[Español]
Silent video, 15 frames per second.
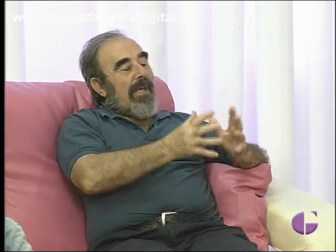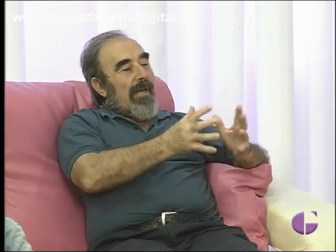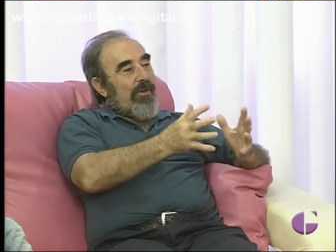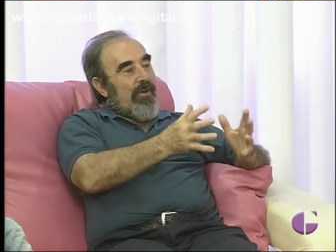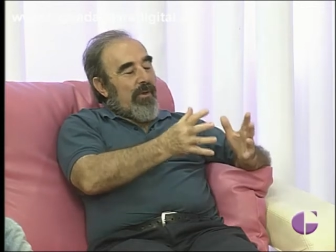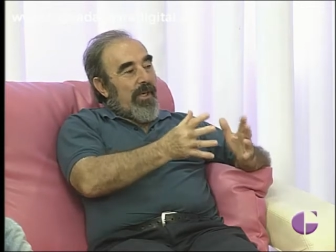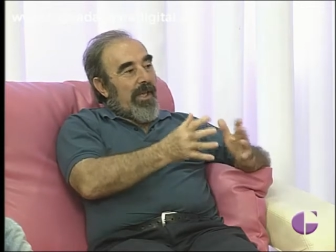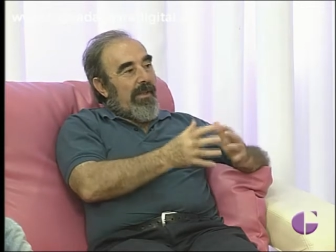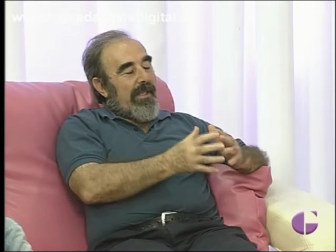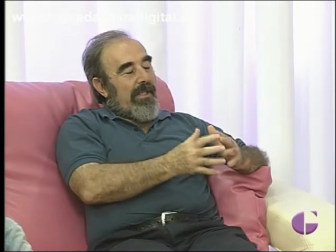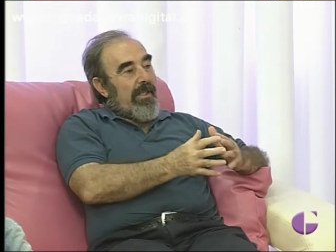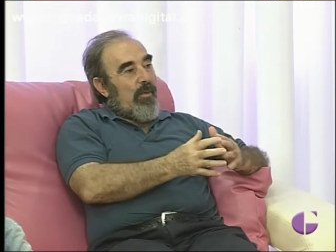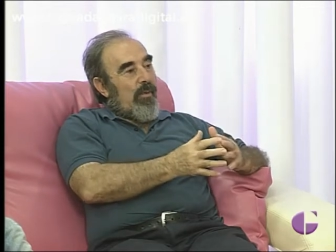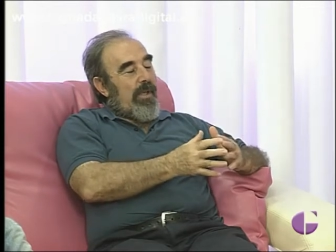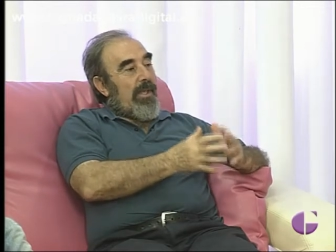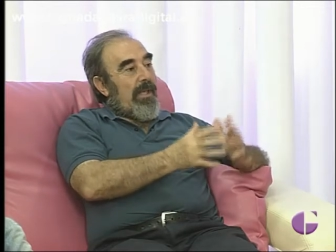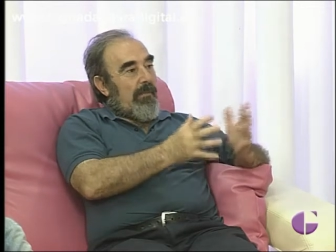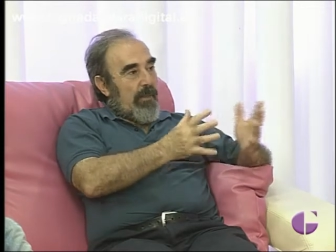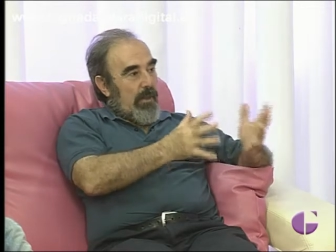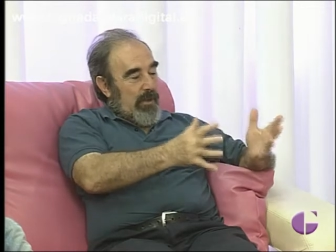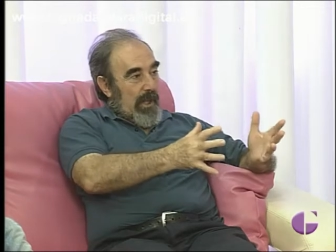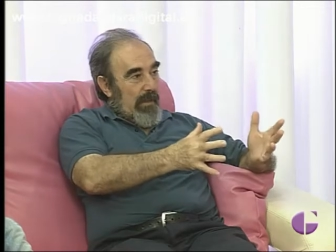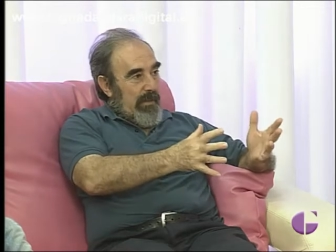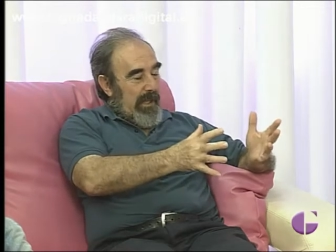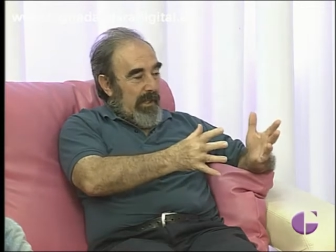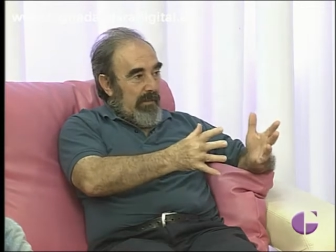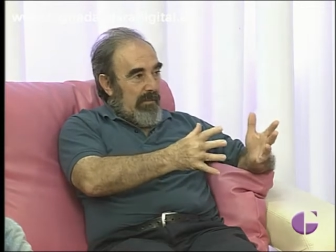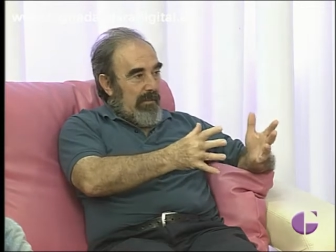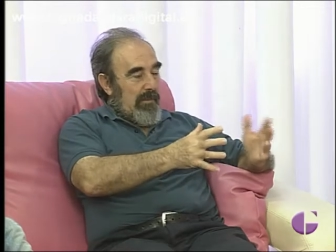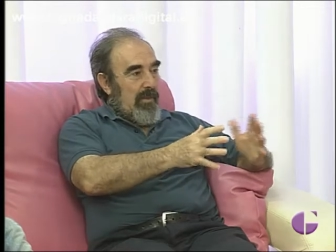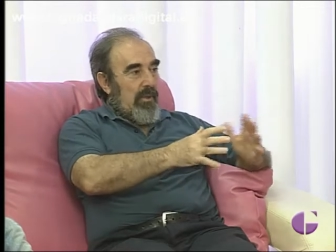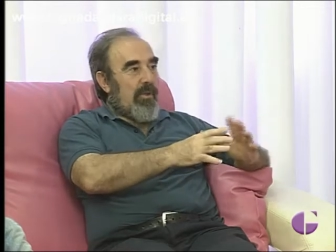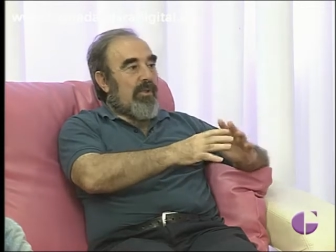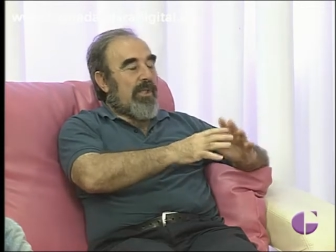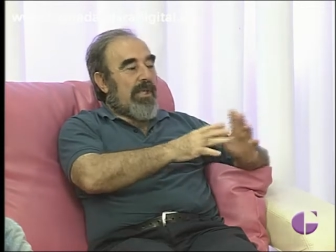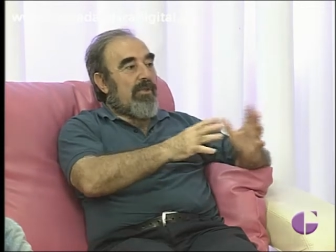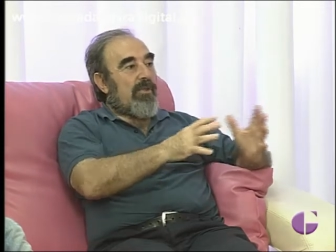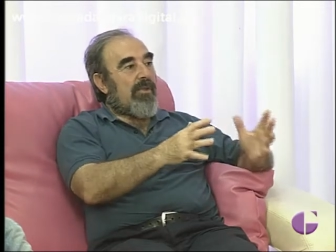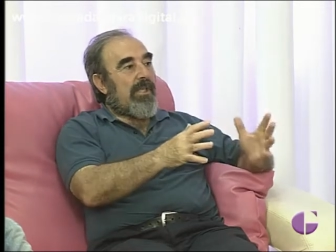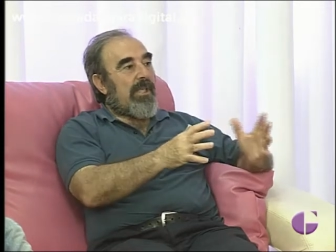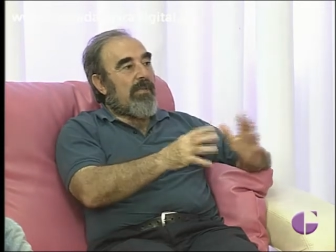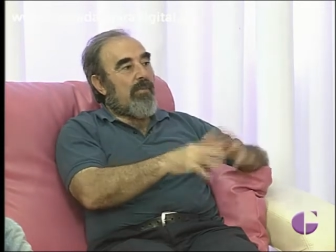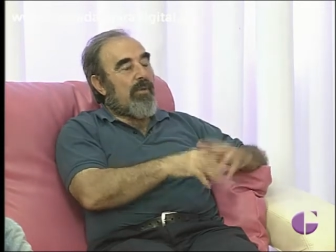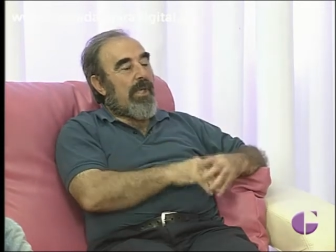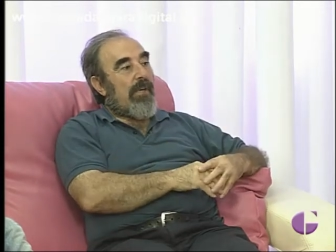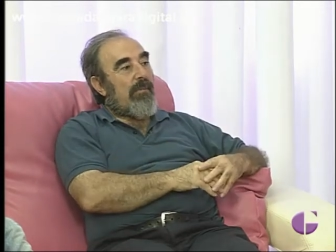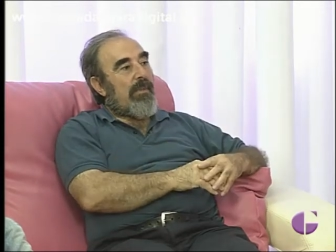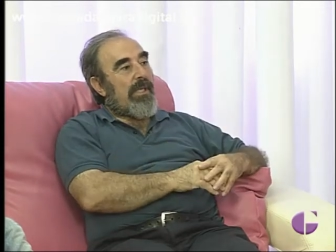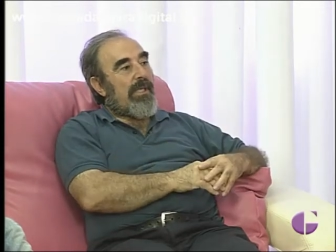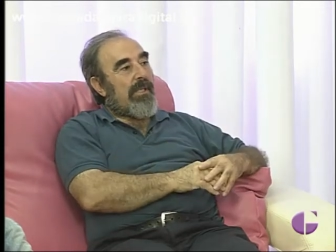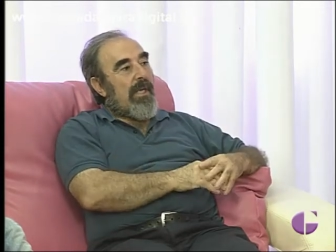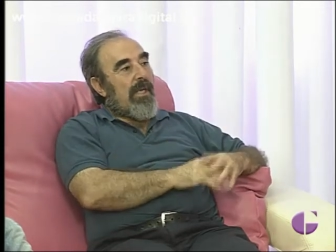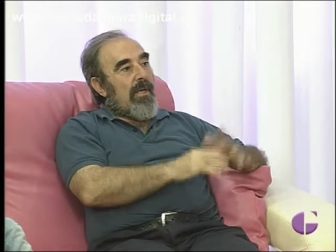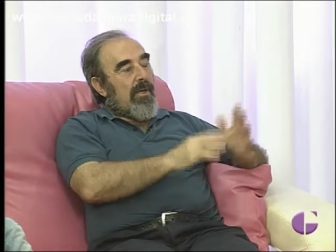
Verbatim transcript: la zona de Sigüenza, pero también otras zonas muy amplias